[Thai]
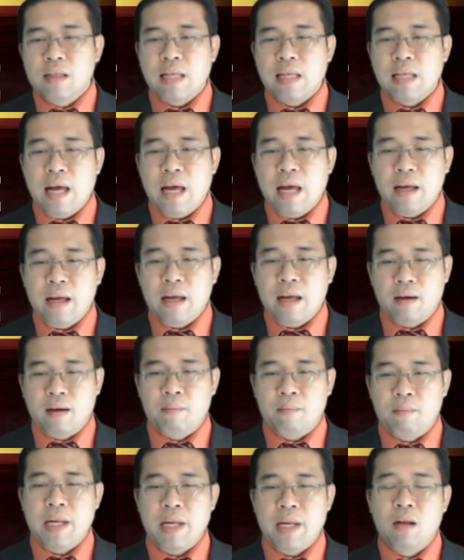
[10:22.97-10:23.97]
สร้าง
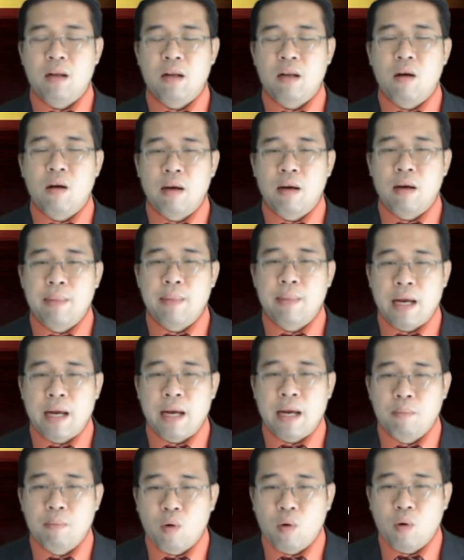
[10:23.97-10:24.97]
เป็นกองกำลัง
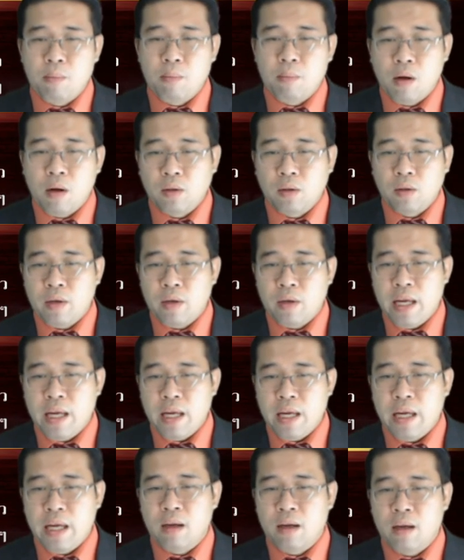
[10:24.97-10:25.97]
ปกป้องตนเอ
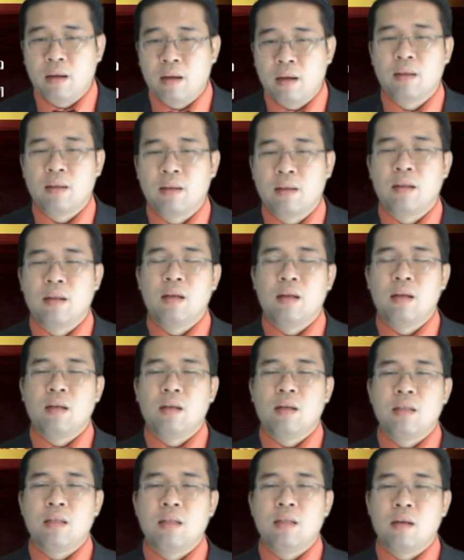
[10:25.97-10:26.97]
ง
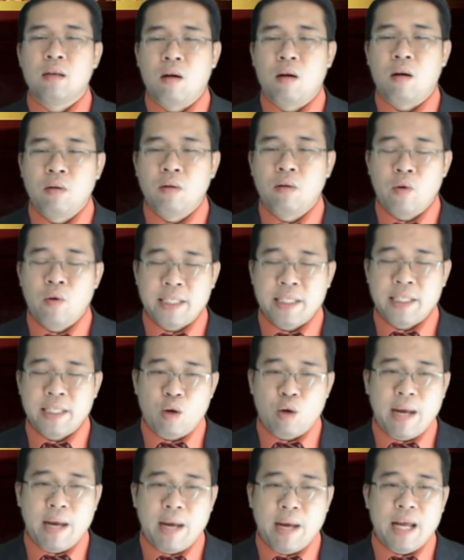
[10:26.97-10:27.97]
โดย
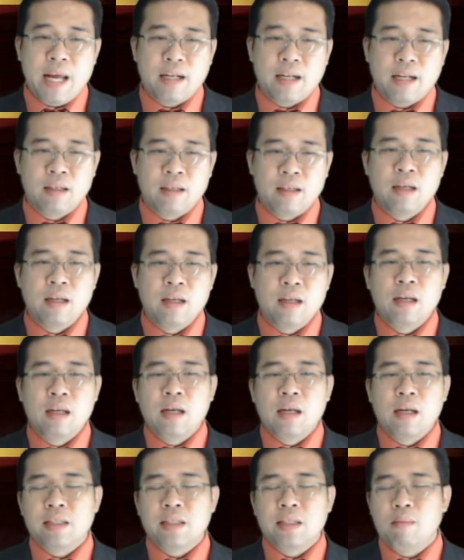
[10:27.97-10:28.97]
ชาวบ้าน
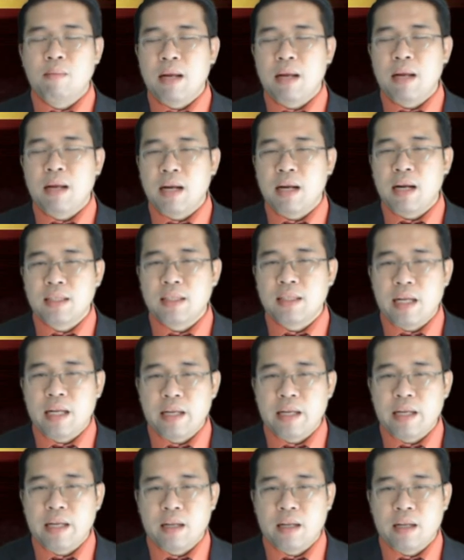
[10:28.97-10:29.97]
ชาวบ้านบางระจั
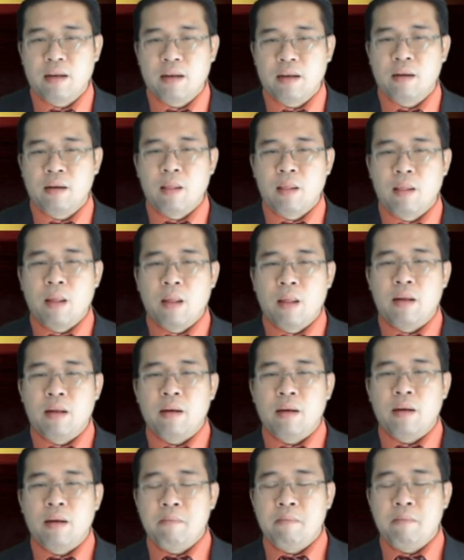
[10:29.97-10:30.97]
นเนี่ย
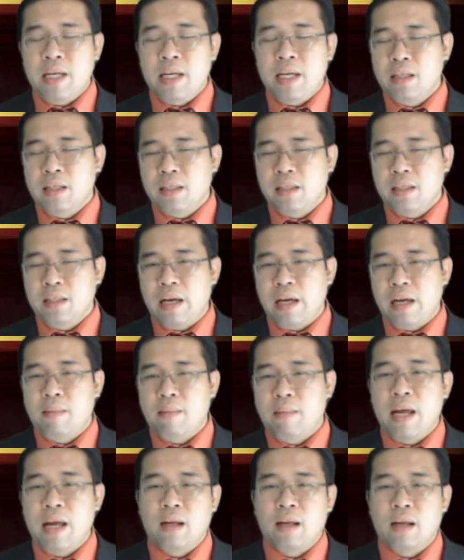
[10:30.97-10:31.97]
มีชื่อเสียง
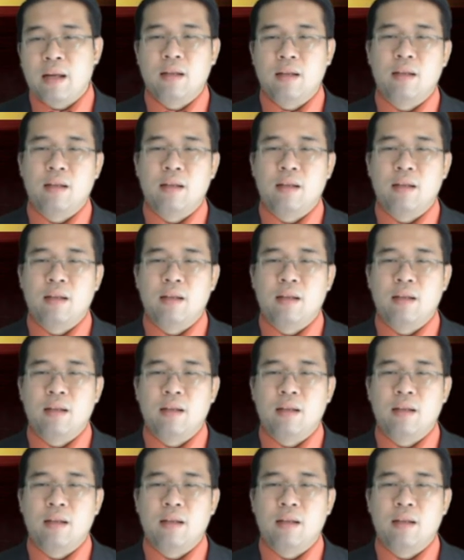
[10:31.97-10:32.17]
มาก